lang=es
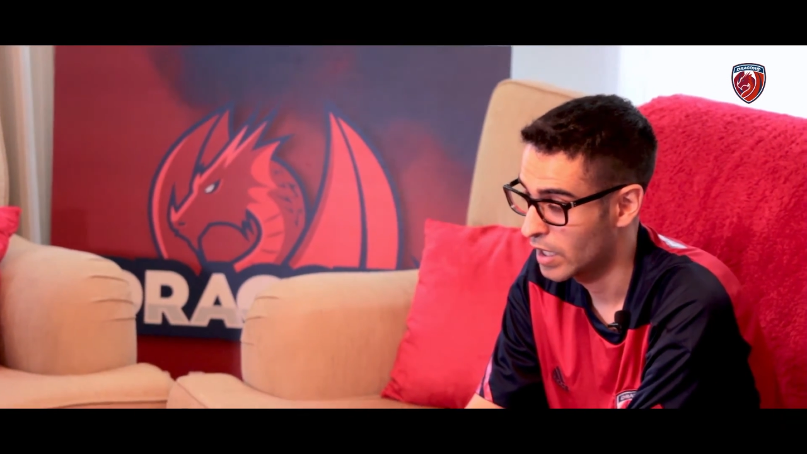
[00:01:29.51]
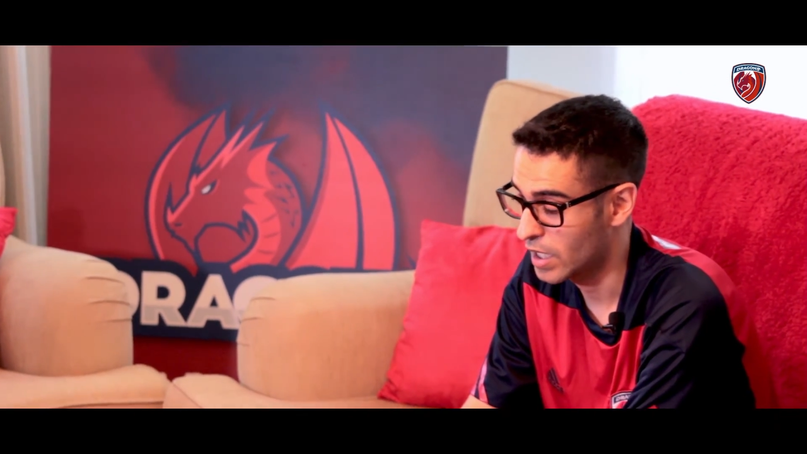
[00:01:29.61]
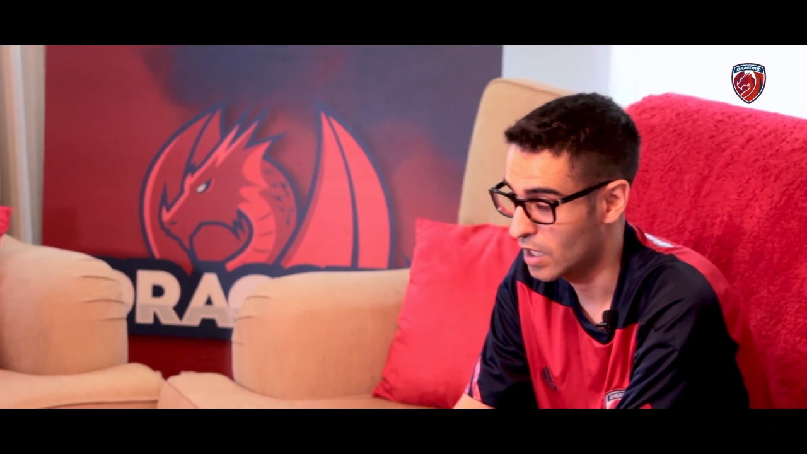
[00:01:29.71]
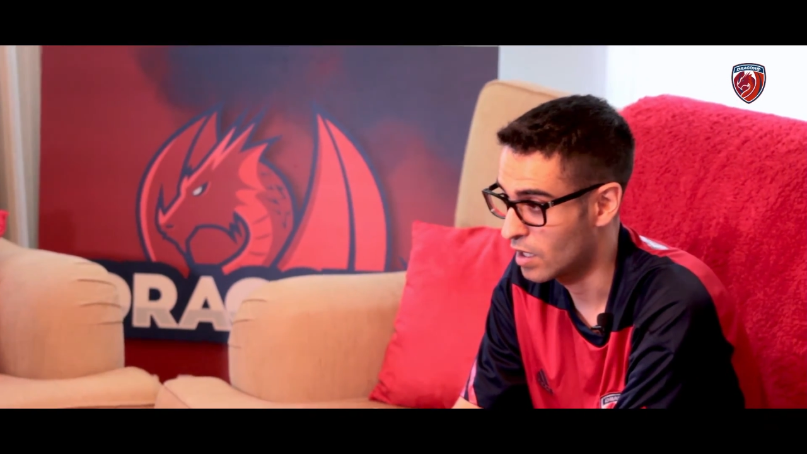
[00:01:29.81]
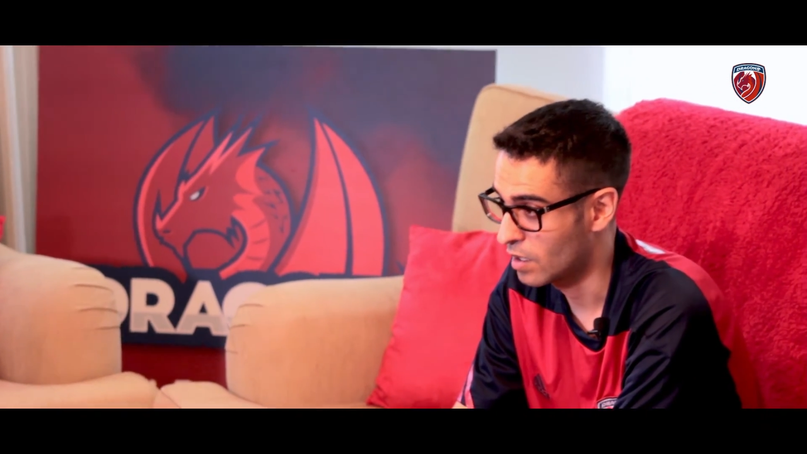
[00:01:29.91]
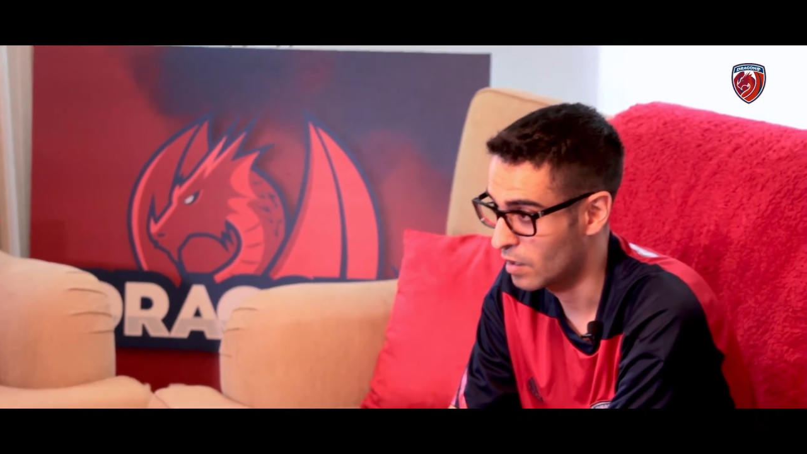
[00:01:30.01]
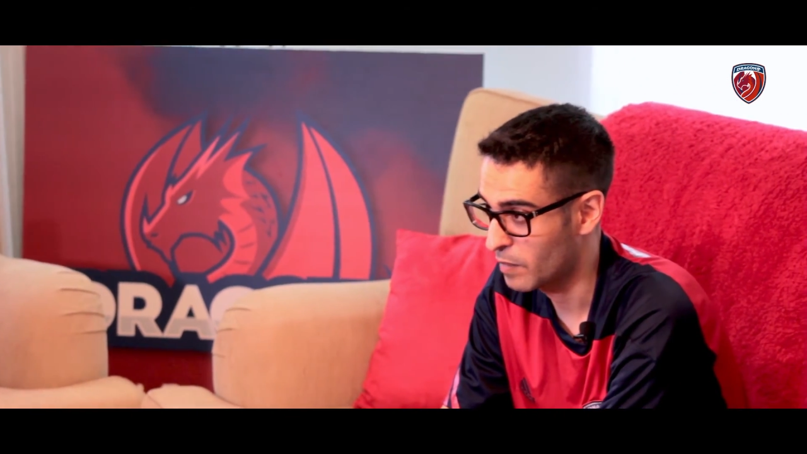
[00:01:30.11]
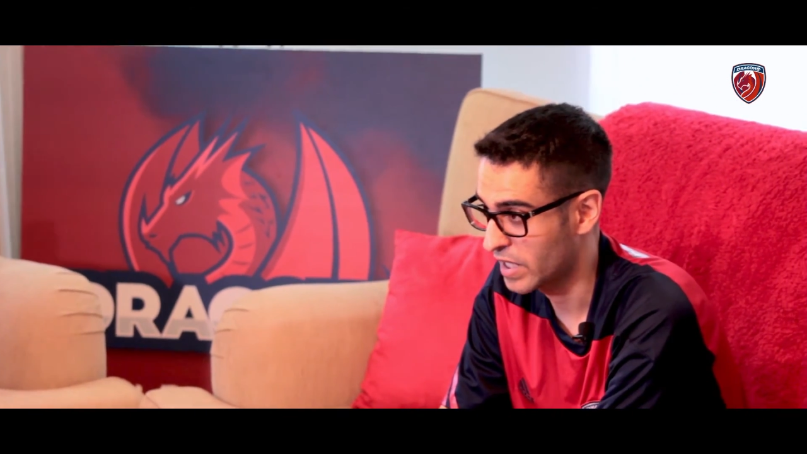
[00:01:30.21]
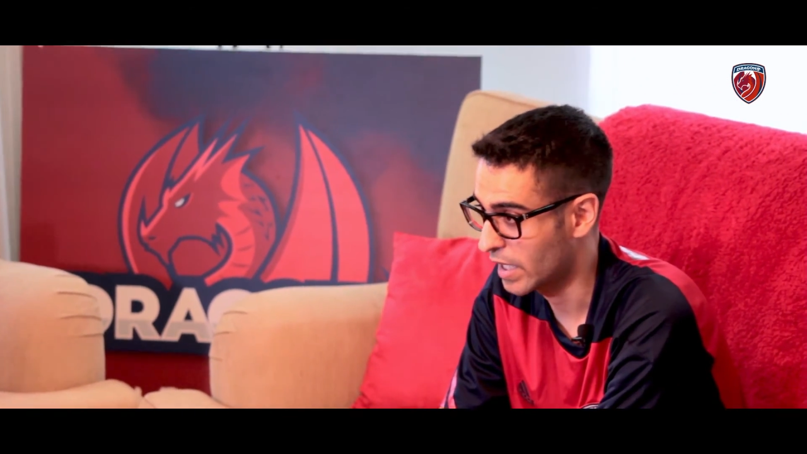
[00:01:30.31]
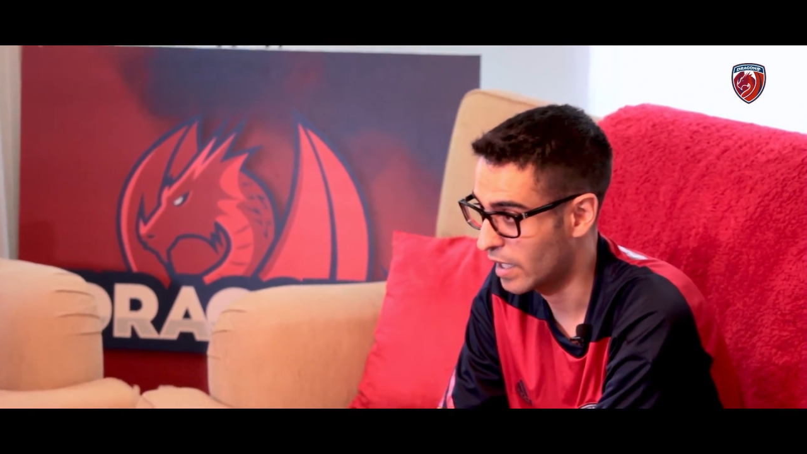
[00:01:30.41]
y a
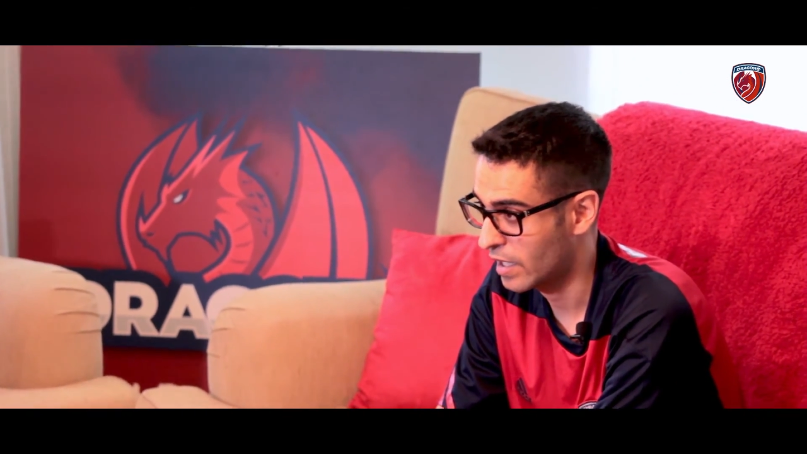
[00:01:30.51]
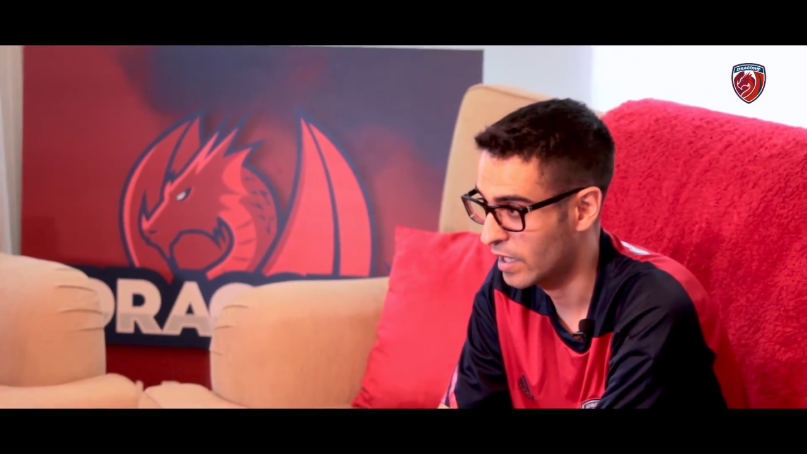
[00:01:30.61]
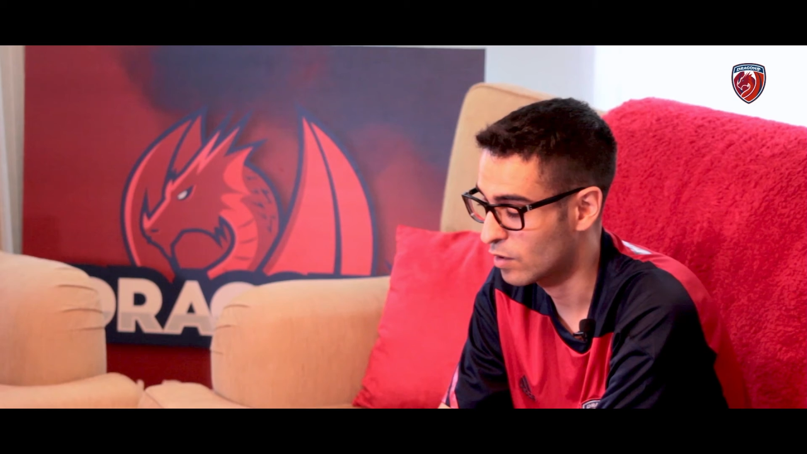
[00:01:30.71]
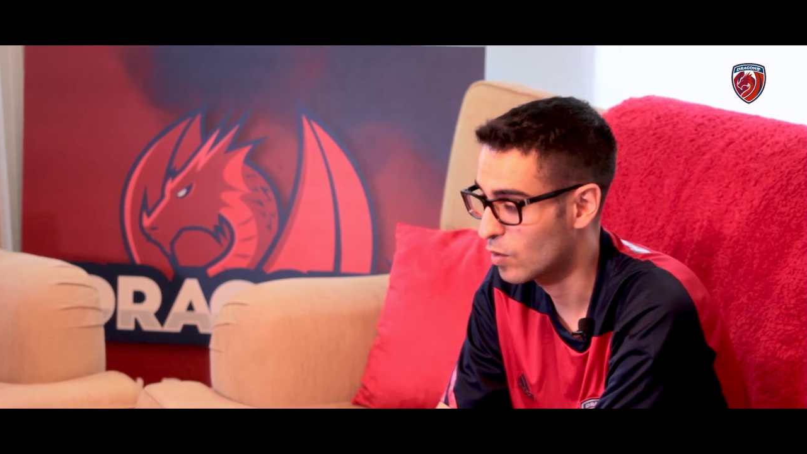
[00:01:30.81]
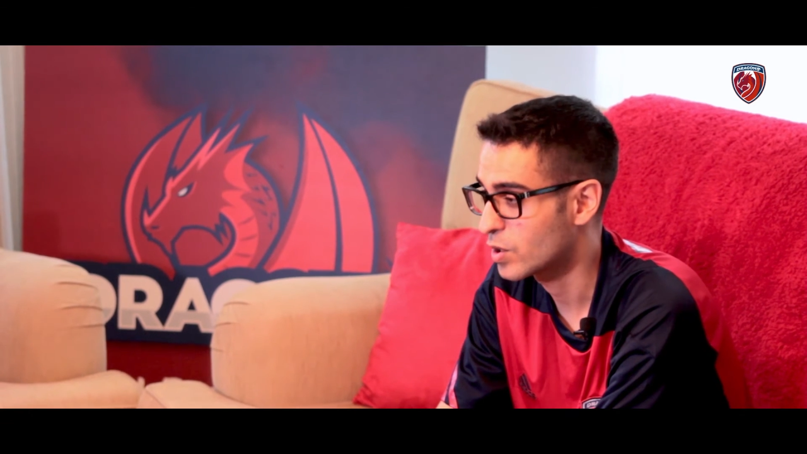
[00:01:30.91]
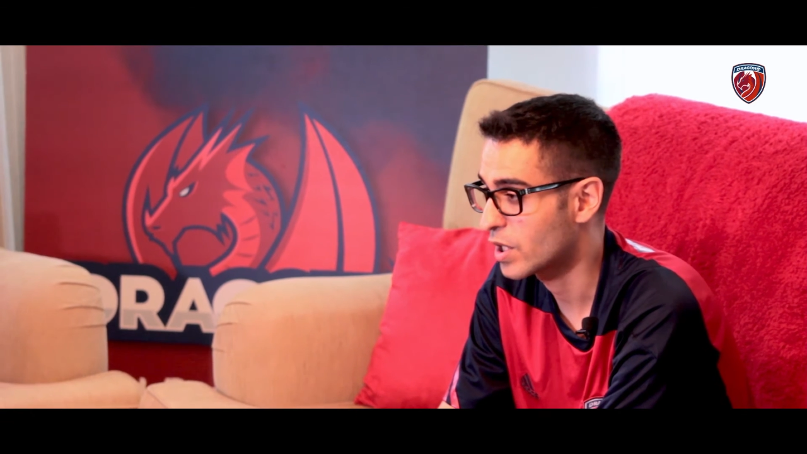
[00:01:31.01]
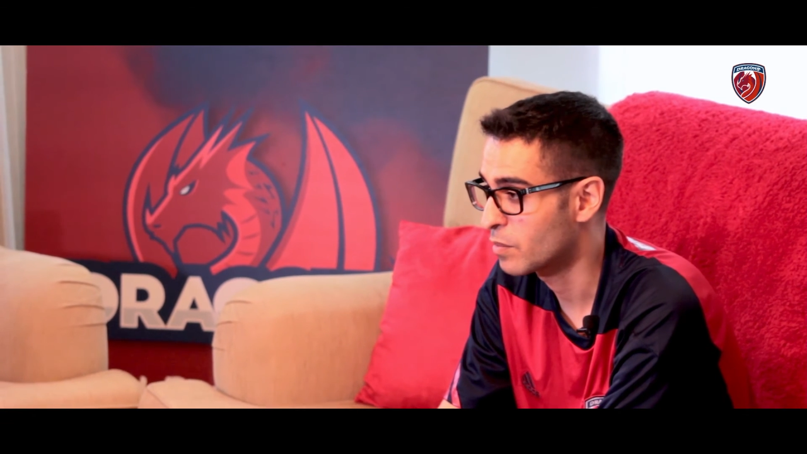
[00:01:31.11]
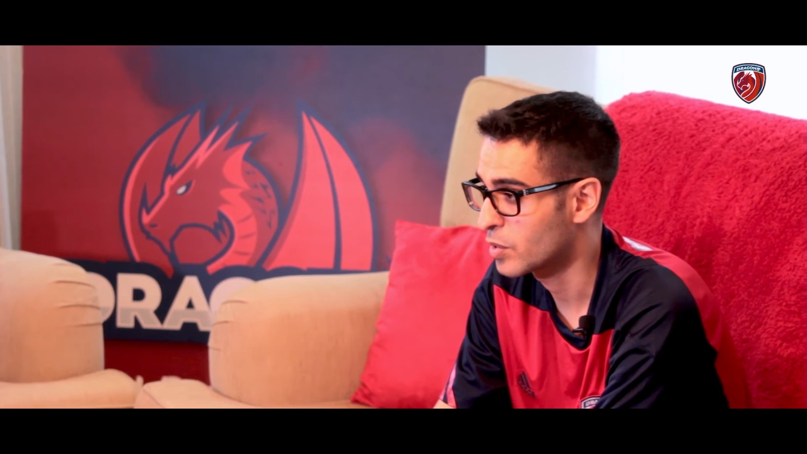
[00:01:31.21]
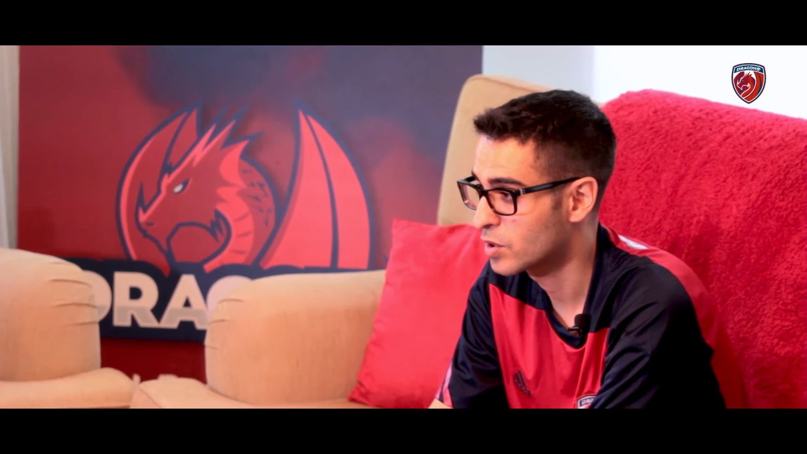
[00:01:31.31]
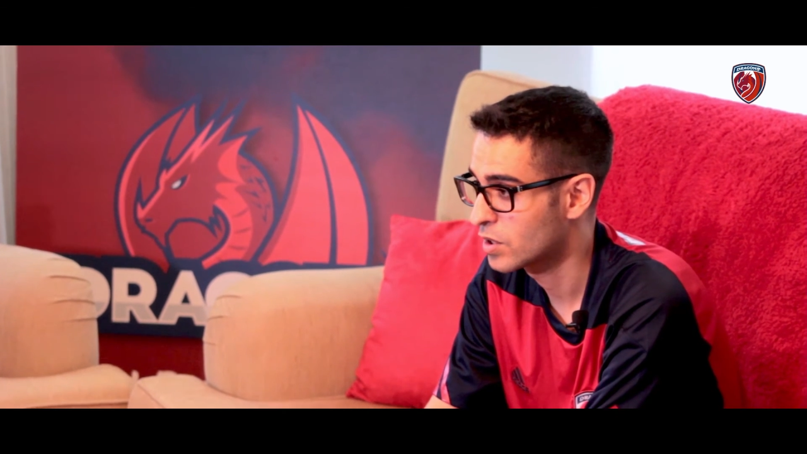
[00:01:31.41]
plantarle cara a todos los
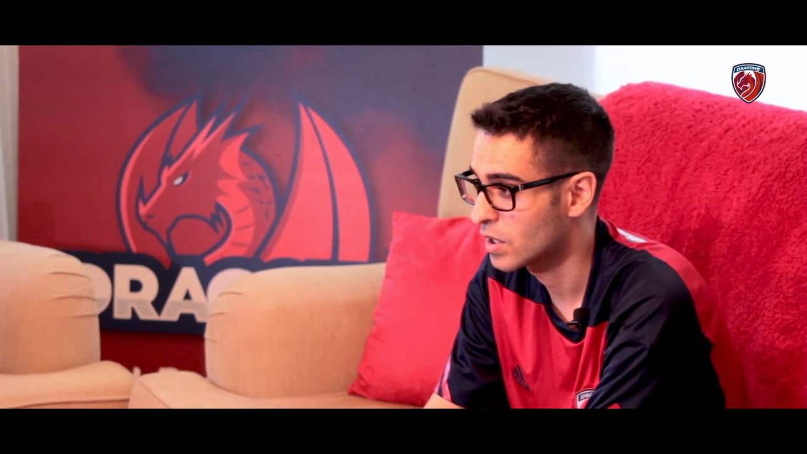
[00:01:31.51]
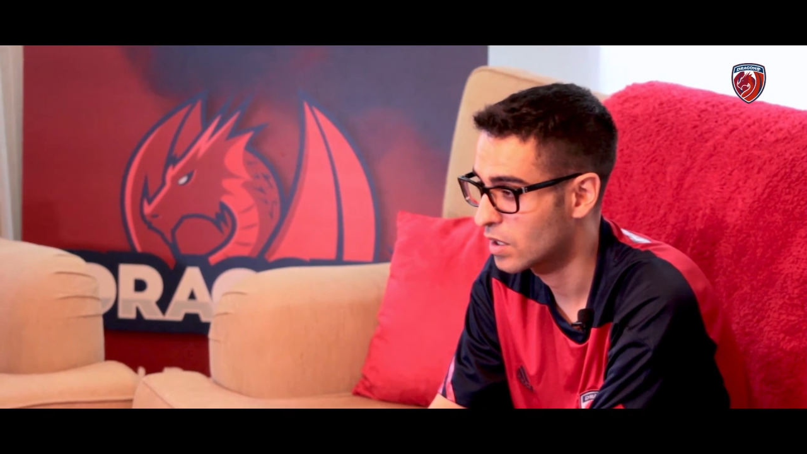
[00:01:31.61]
equipos.